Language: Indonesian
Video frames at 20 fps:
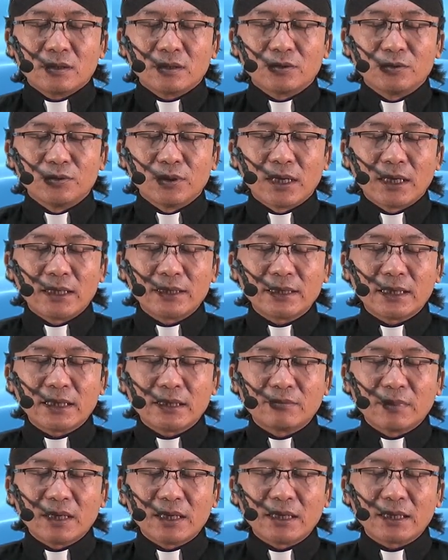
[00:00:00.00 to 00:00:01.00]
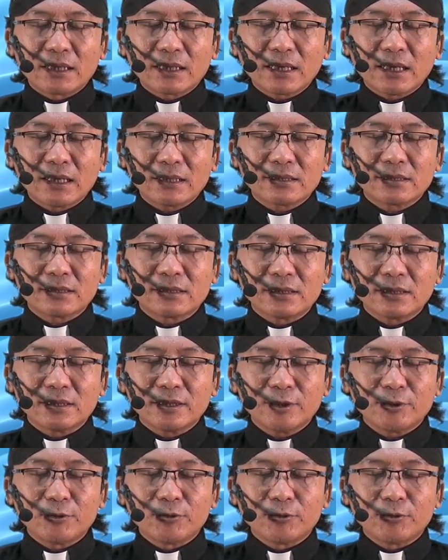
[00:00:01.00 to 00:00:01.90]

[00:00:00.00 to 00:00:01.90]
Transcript: Tuhan yang Maha Kasih,